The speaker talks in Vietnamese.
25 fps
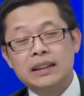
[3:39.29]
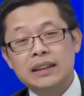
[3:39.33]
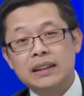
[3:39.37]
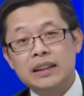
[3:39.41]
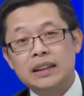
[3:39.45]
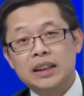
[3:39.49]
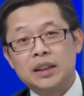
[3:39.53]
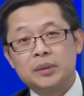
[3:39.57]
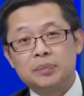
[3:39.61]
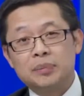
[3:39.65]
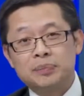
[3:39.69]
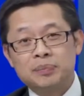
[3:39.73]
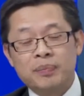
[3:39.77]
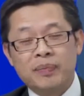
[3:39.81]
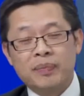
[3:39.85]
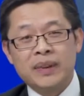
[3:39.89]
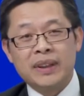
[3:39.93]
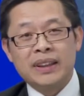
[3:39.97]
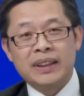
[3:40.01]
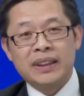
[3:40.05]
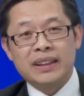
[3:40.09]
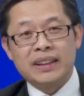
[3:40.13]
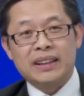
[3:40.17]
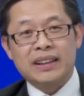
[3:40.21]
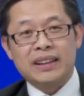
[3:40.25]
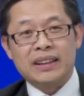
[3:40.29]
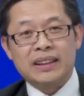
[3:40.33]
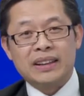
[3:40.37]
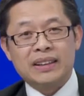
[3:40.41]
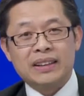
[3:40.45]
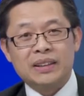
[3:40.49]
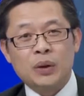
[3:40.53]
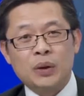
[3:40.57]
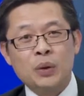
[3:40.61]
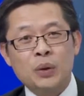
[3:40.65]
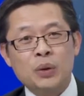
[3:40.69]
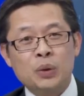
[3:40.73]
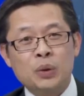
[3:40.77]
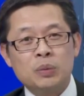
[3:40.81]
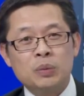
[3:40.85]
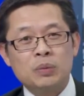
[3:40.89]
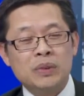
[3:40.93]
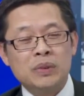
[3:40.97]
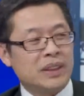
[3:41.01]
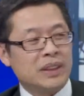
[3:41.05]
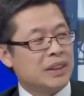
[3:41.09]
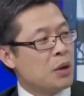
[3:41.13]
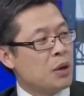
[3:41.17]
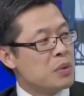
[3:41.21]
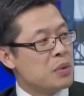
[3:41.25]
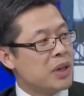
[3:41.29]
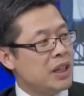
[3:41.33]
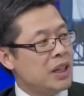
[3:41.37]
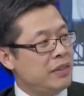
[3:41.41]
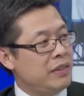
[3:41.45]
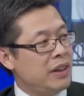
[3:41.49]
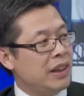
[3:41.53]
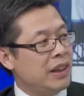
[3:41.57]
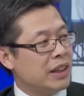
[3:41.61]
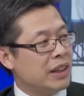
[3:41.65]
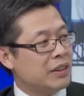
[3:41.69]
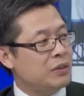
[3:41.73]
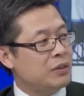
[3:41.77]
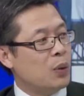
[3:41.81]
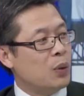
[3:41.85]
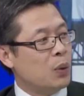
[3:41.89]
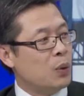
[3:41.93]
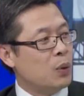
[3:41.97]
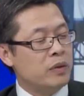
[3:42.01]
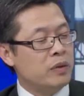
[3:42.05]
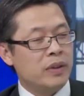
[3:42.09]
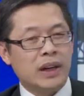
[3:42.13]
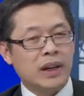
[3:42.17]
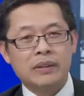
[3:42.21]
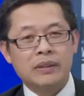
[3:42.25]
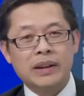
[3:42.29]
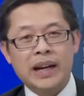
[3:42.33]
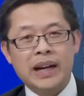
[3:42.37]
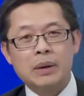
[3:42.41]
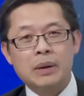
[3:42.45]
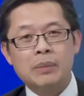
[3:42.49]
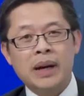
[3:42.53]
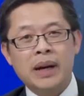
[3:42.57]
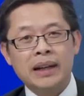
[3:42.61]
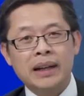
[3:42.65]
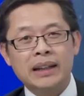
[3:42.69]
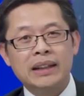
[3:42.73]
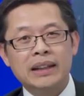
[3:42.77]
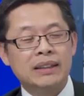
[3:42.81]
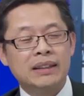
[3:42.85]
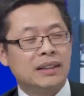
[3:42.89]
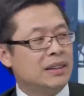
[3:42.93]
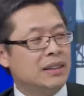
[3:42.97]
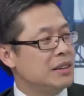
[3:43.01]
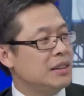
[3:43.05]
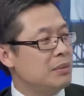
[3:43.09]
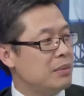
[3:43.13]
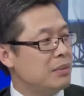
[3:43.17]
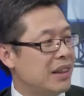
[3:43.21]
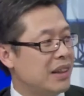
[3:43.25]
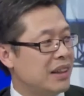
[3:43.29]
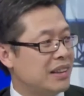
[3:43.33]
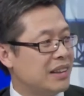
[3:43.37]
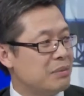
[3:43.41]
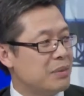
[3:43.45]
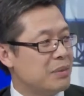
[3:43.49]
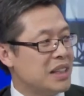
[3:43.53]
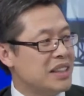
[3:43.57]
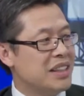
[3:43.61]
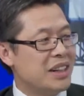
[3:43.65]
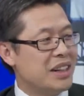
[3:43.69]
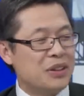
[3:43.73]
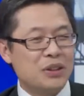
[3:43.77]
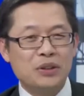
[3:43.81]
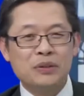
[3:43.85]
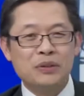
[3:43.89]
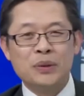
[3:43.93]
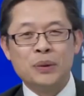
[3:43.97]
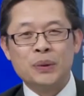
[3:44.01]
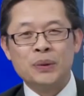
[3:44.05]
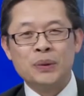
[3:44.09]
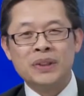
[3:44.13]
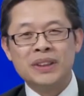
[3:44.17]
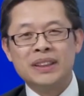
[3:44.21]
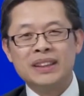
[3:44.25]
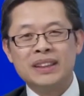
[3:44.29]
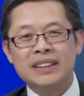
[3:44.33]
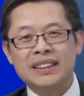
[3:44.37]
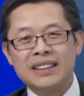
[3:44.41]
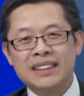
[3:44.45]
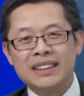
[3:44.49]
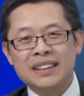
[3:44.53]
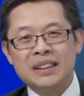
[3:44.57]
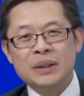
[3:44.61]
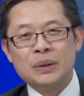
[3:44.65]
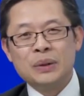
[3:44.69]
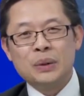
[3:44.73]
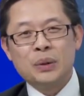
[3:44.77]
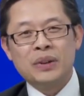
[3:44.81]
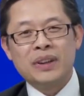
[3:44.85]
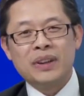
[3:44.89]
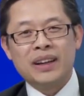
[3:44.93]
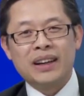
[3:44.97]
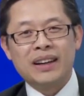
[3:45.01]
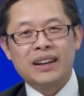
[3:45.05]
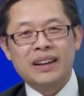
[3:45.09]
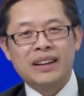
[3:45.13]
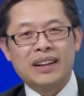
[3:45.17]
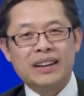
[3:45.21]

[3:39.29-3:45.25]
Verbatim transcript: thì um, à, tôi cũng à, đồng ý với lại vũ và hai bác gì đó mà ừ. bệnh nhân của vũ đó thì tôi nghĩ